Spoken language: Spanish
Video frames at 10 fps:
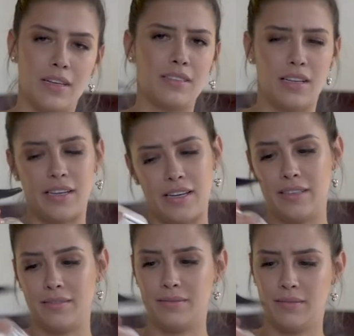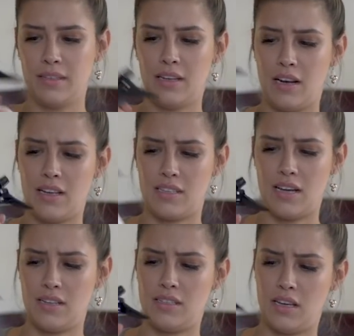hasta que la
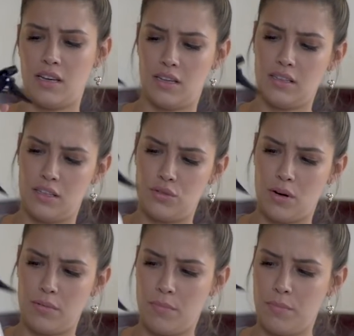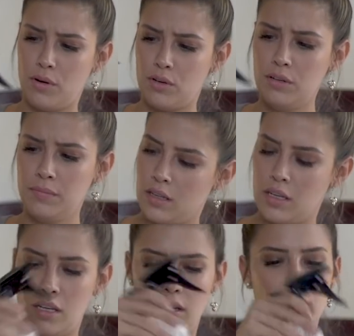sal se disuelva un poco
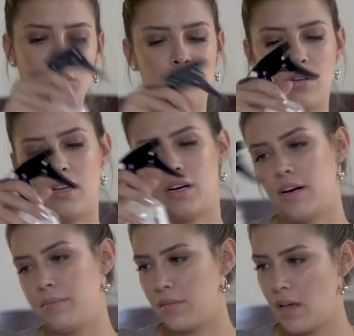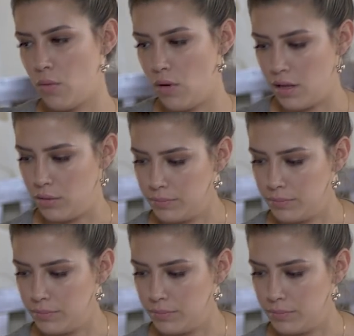y lo vamos a dejar a un lado.